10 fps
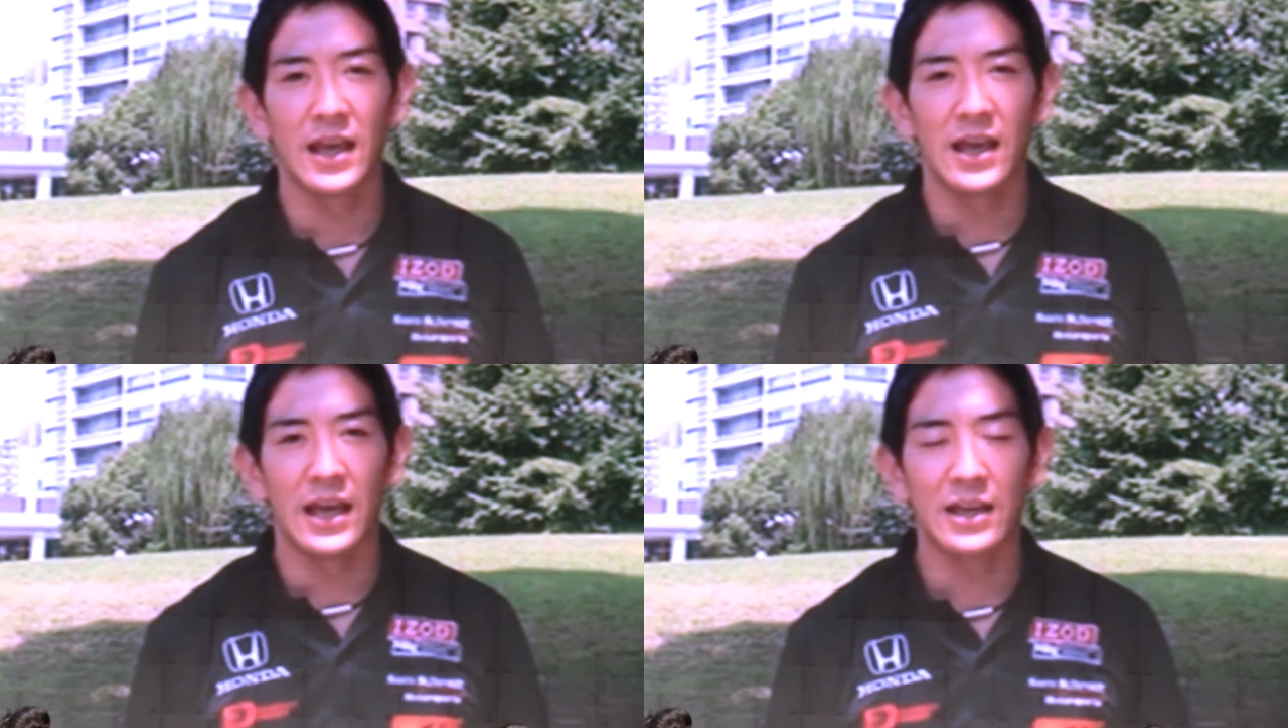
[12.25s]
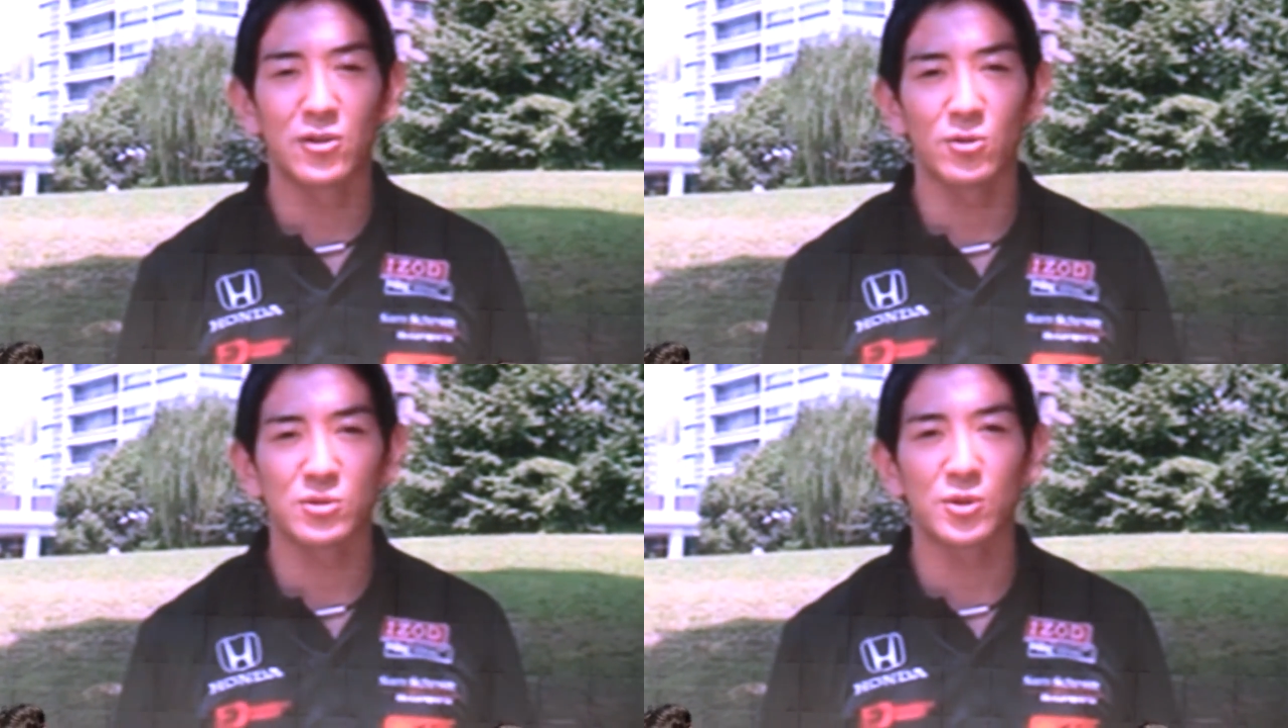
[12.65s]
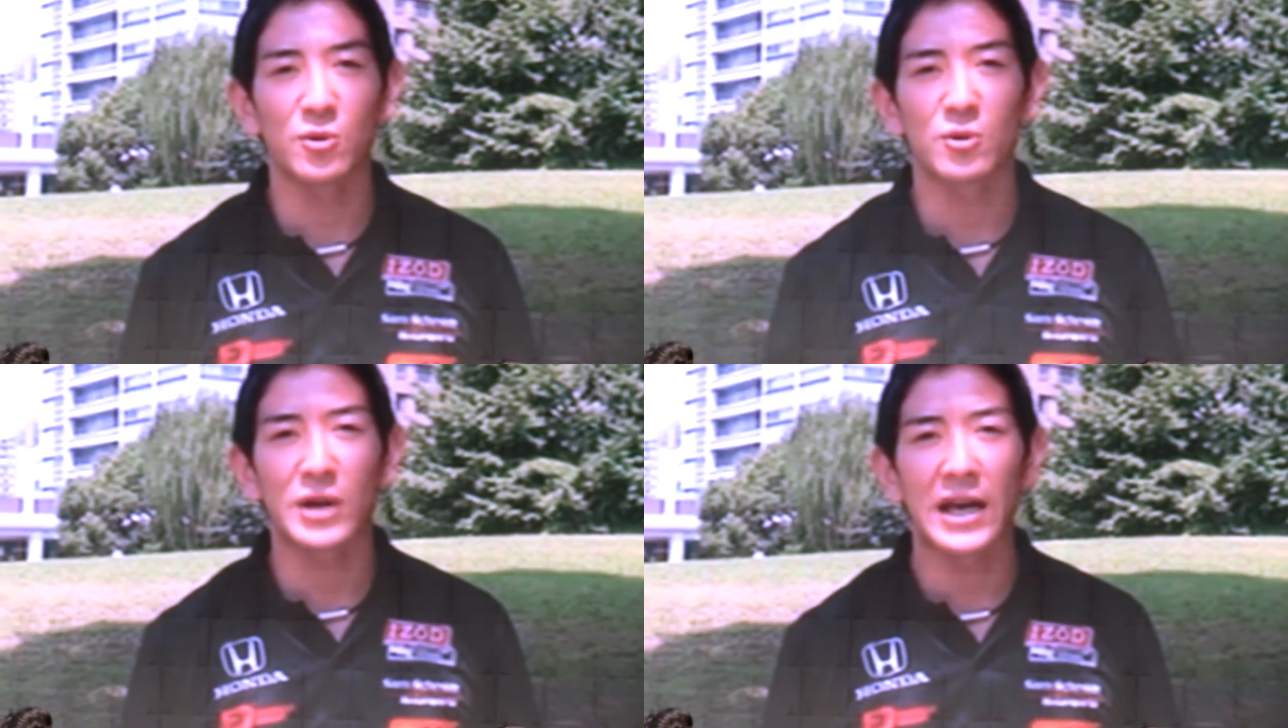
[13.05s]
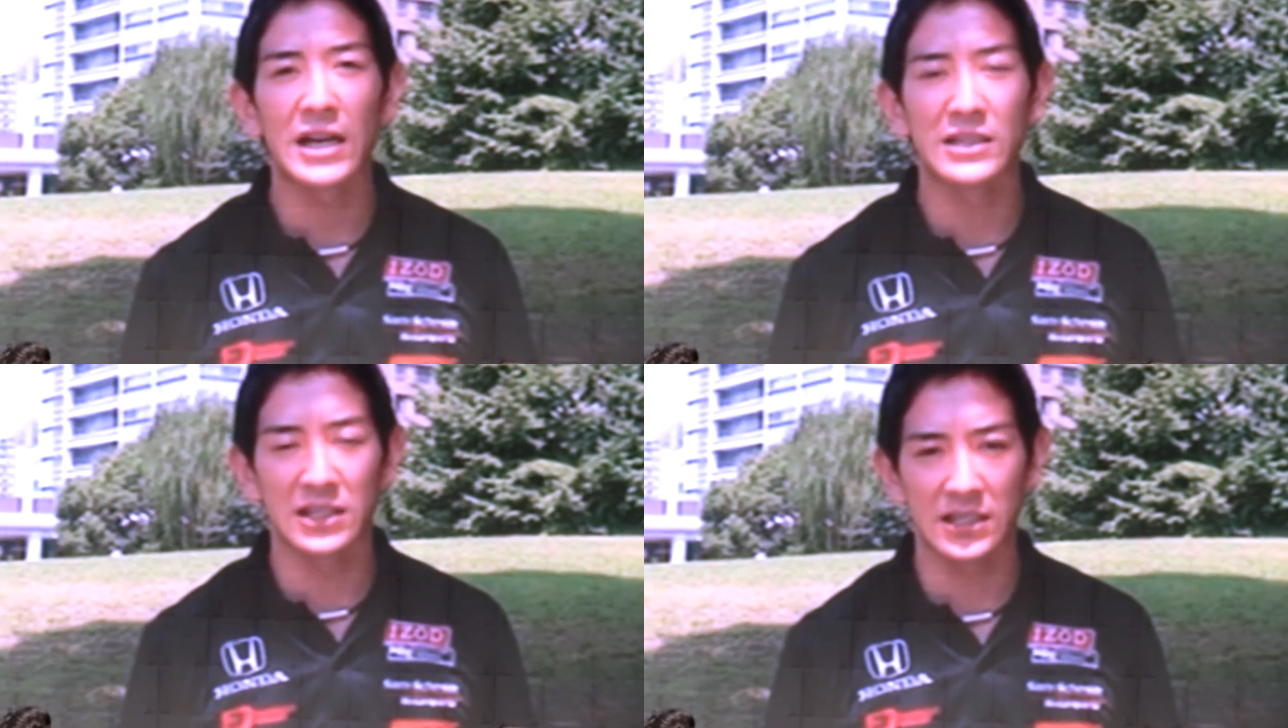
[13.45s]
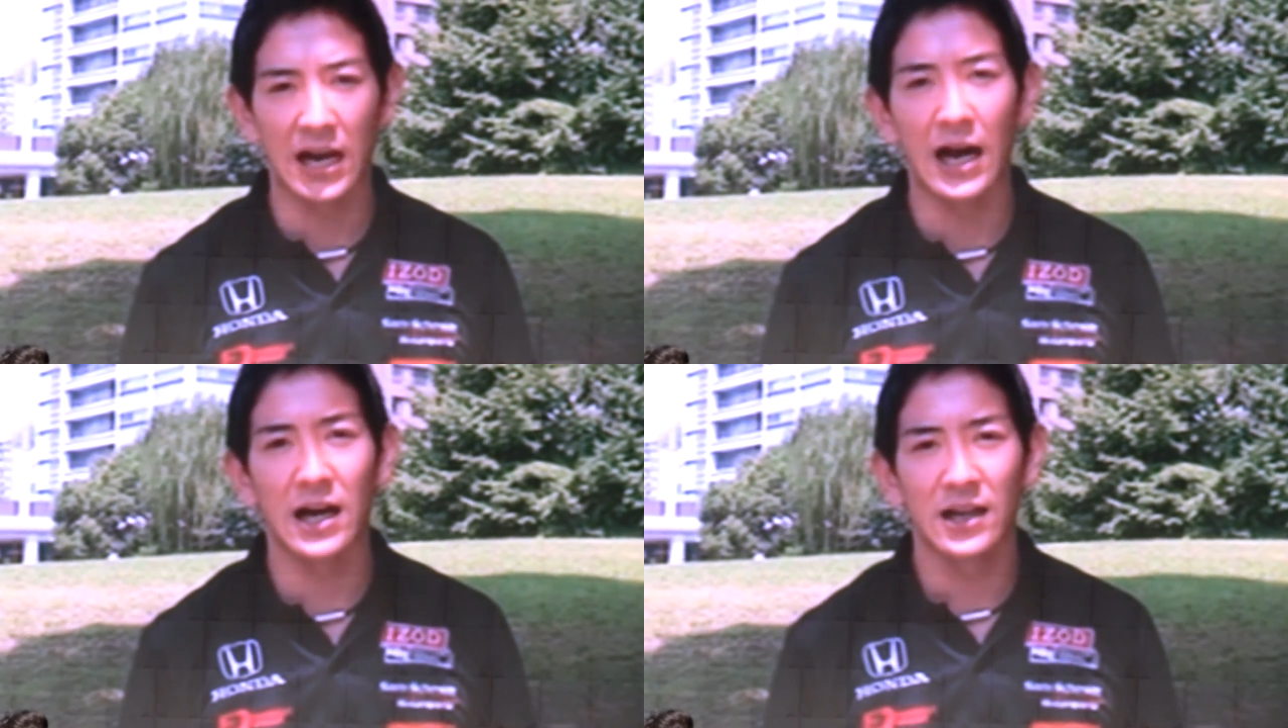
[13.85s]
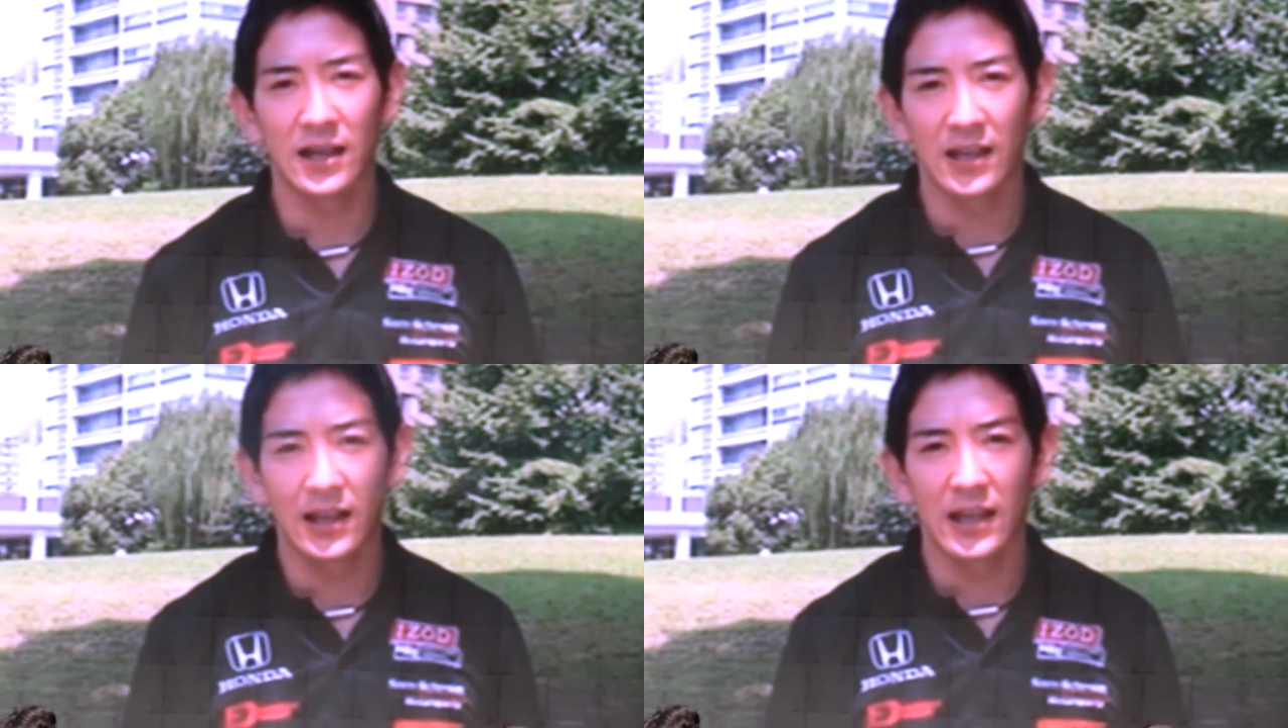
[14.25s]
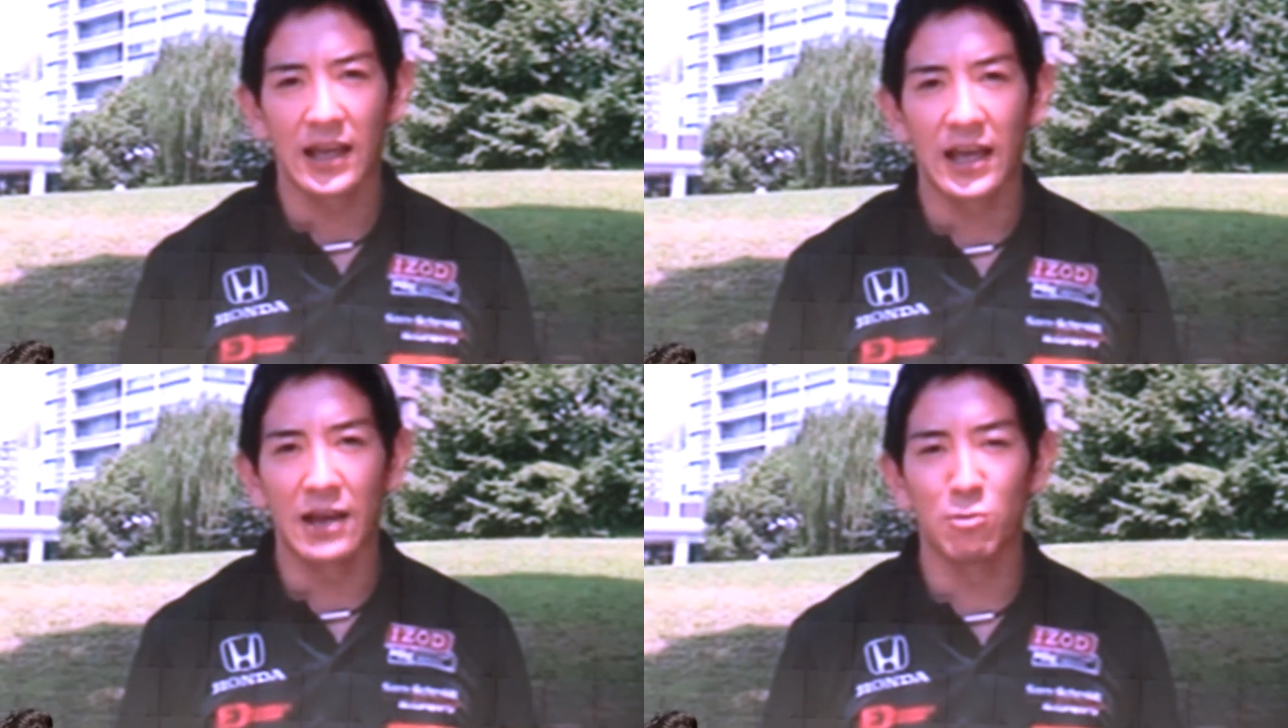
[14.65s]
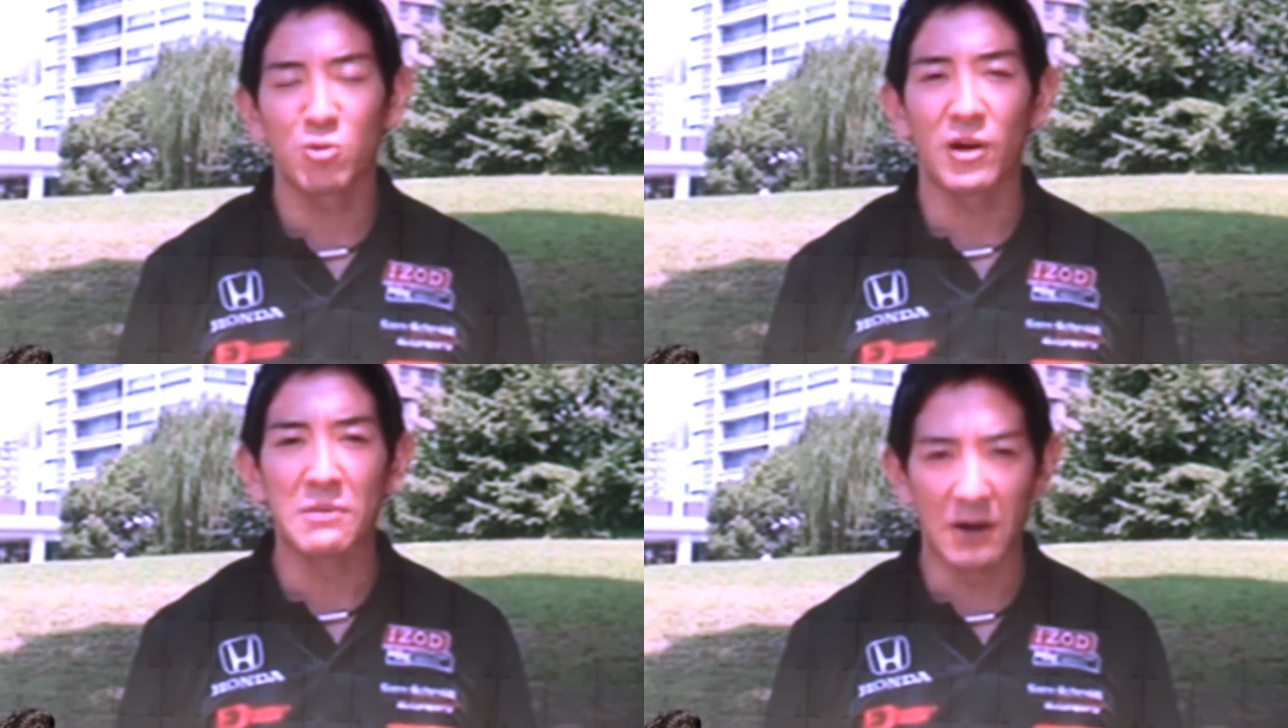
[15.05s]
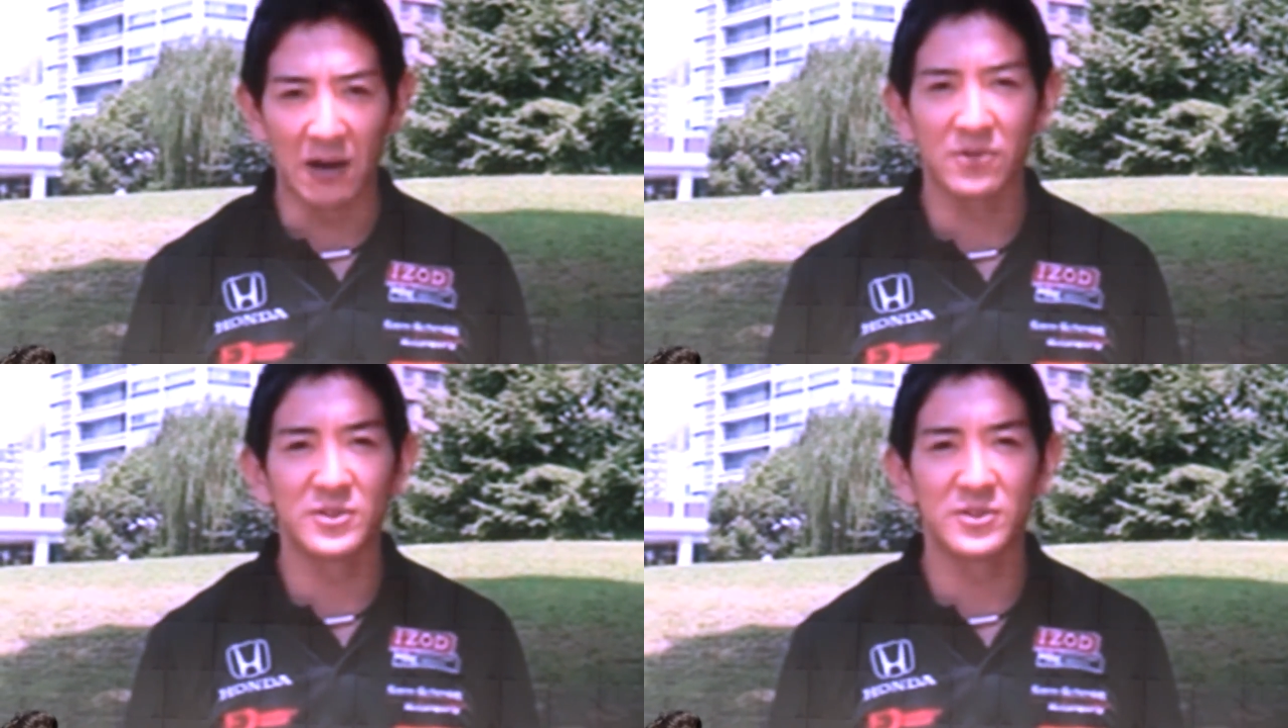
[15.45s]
え今日の壮行会なんですが、え僕は今